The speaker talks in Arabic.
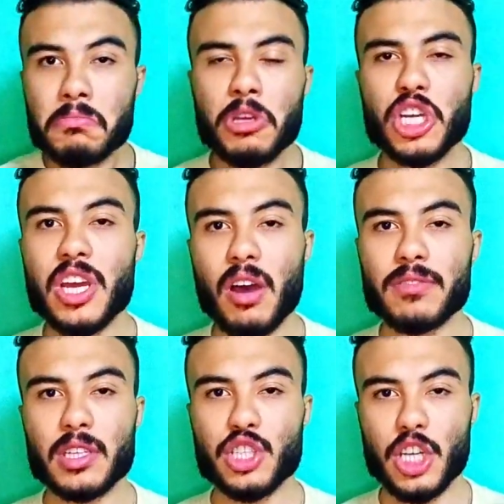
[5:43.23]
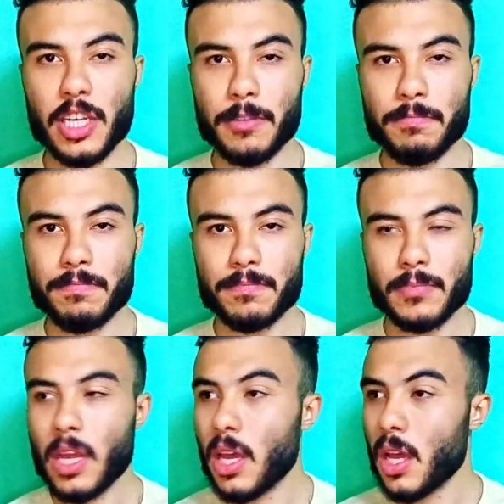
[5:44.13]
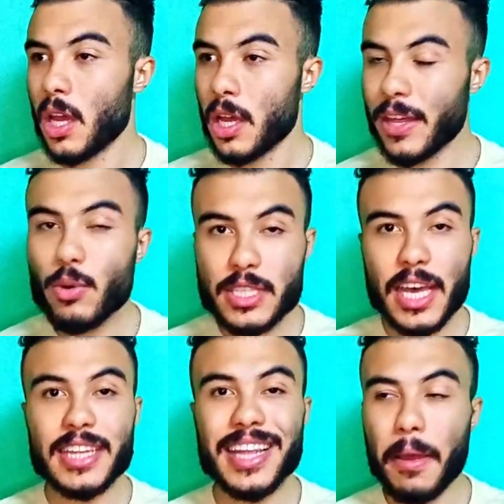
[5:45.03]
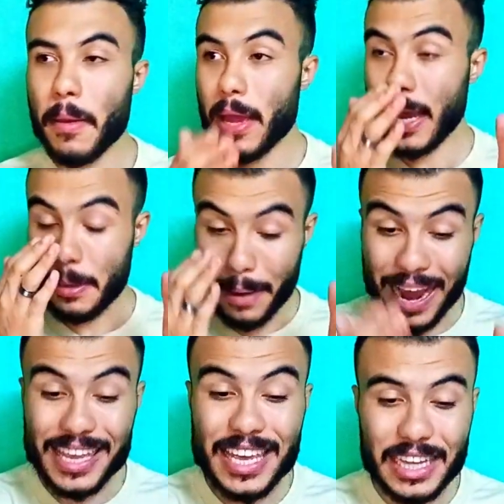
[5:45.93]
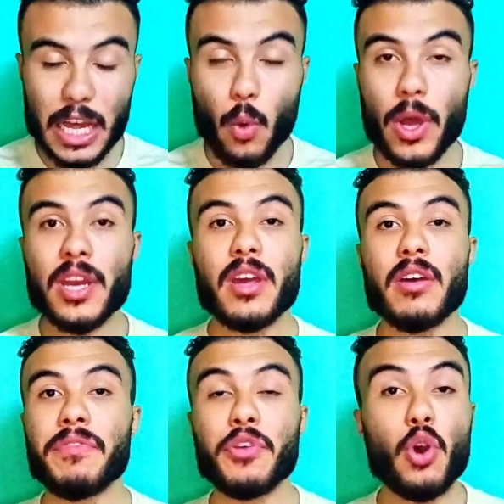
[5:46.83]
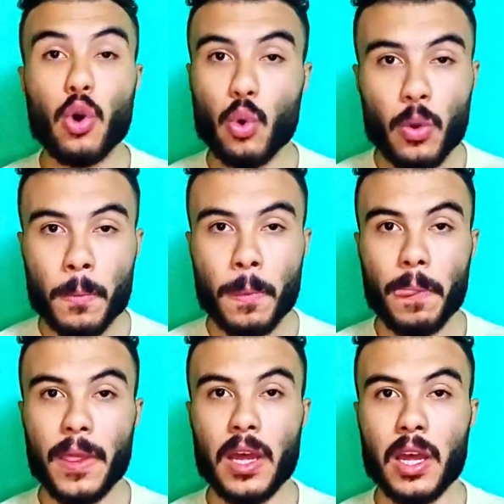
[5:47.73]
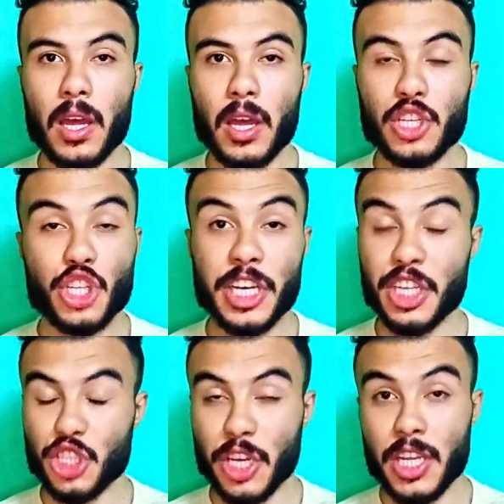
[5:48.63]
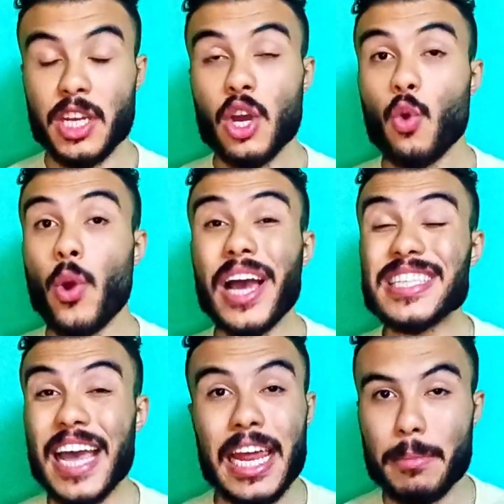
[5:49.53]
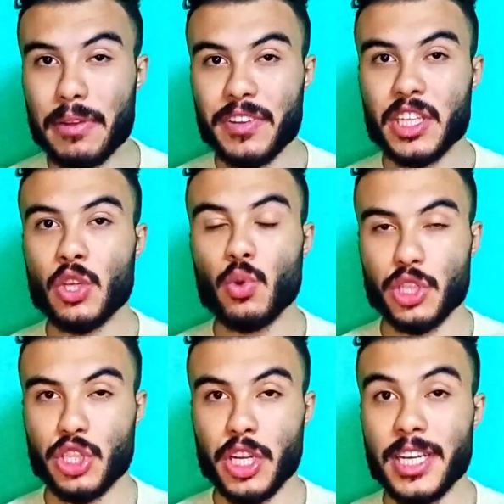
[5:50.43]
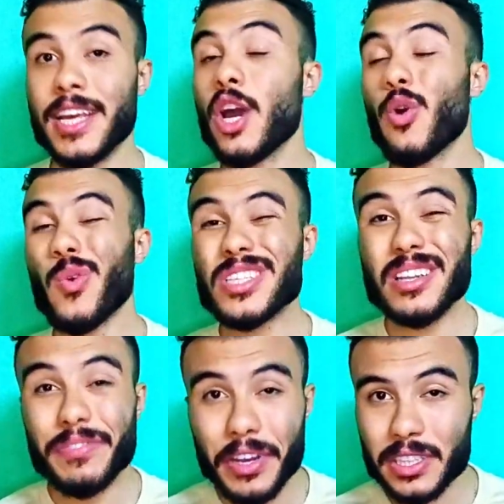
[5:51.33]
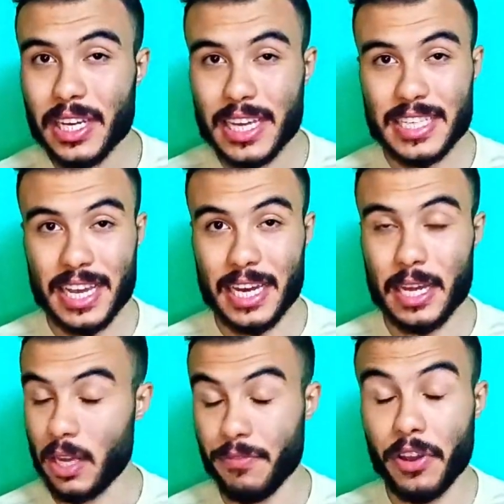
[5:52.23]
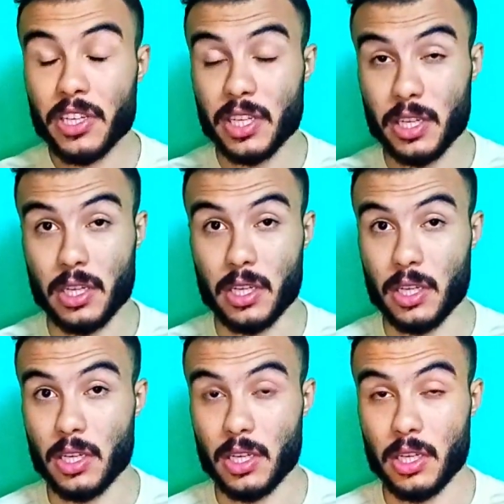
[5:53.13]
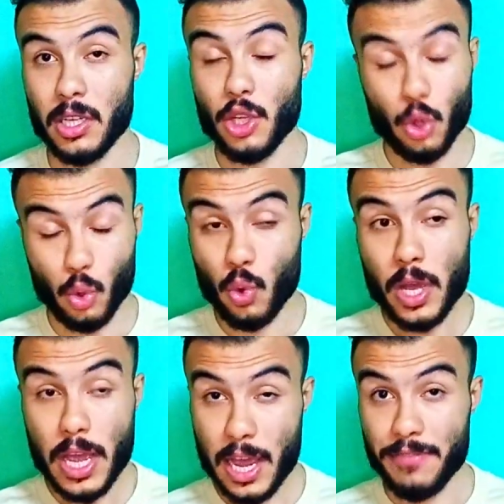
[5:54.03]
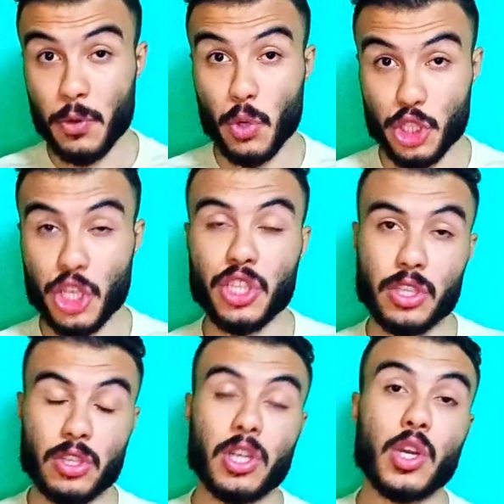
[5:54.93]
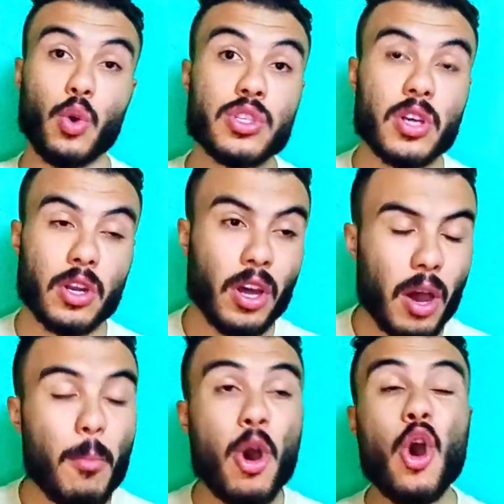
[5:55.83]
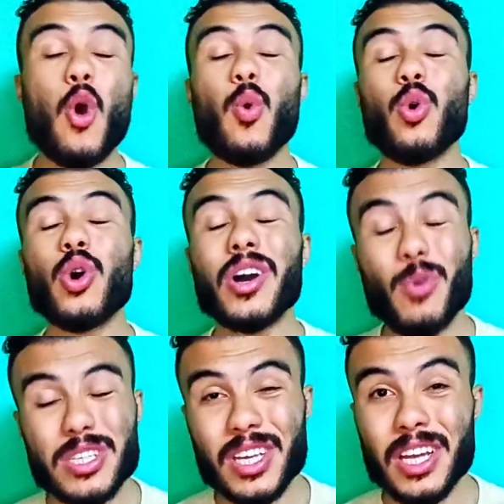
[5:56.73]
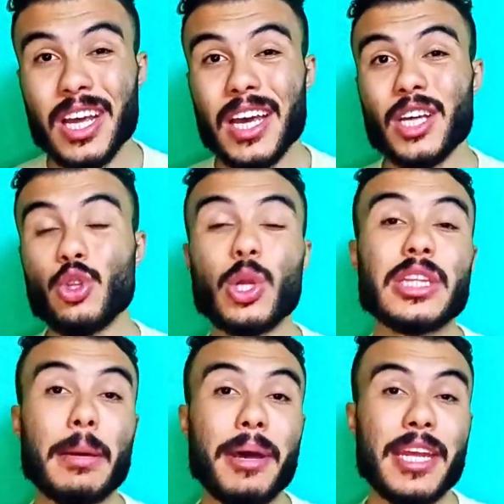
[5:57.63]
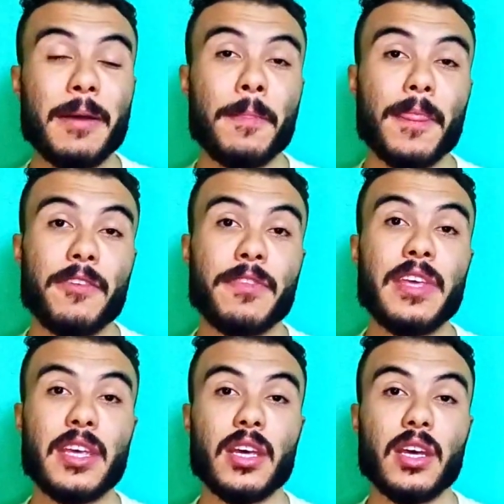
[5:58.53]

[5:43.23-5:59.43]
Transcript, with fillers: مش هي افضل شيء ساوث جيت كان معاه الجيل دون في يورو آه 2020 وكاس عالم 2022 وصل فاينل كاس فاينل آه، آه، اليورو 2020 ضد ايطاليا وخسر لقب ووصل دور الثمانيه في